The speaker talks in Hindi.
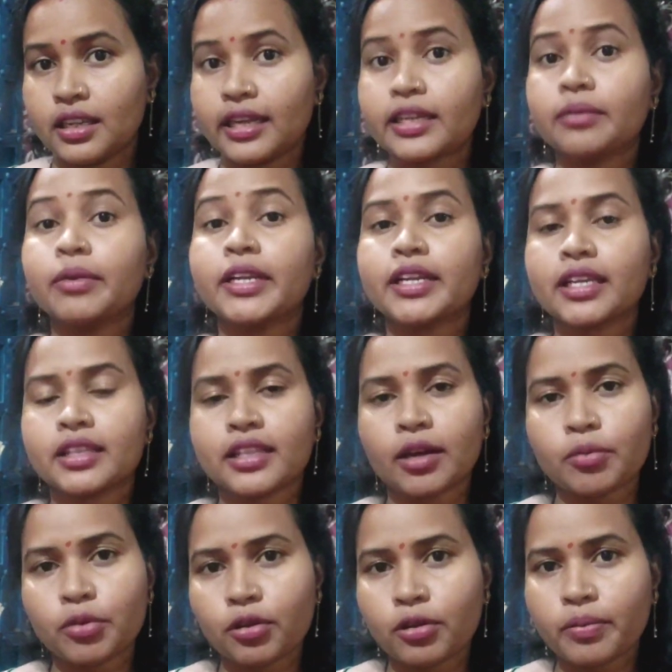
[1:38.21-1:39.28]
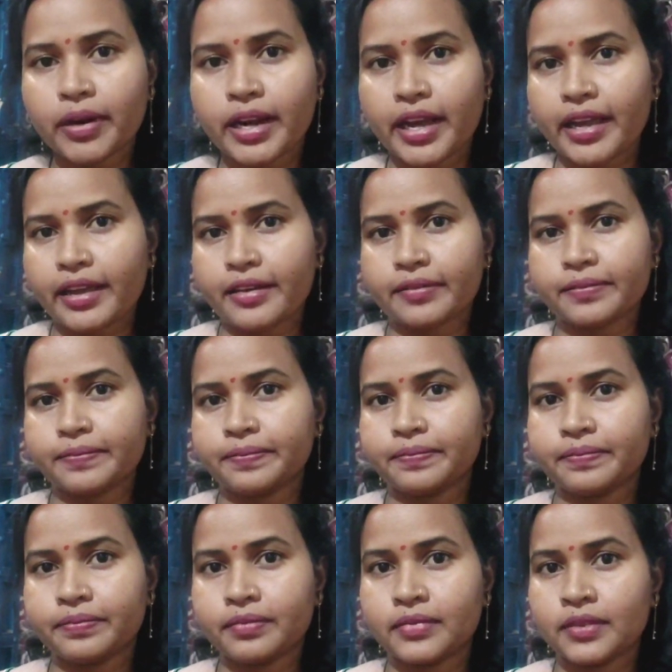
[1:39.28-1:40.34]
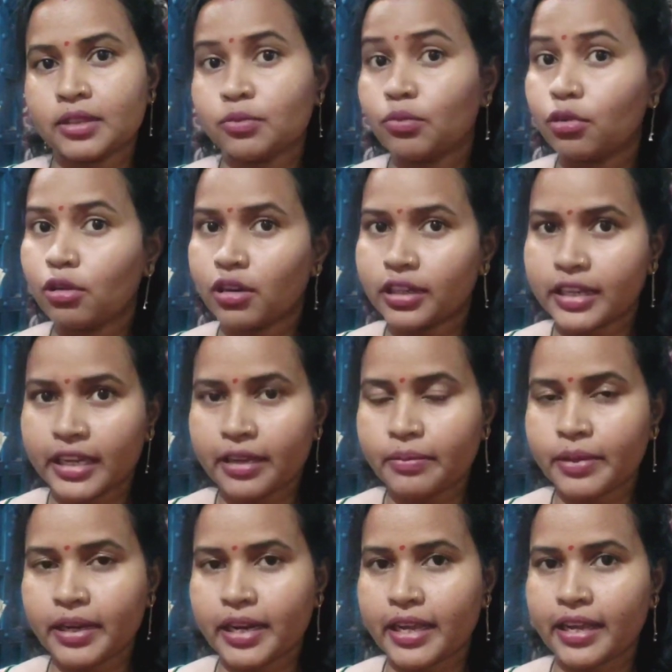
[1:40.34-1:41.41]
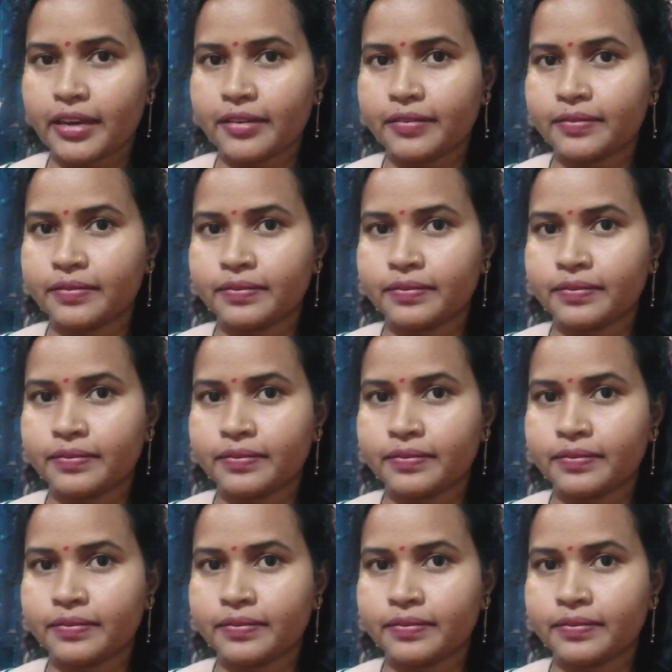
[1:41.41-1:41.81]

लेकिन मैंने कितना ब्लॉग बनाया ब्लॉग नहीं बनाया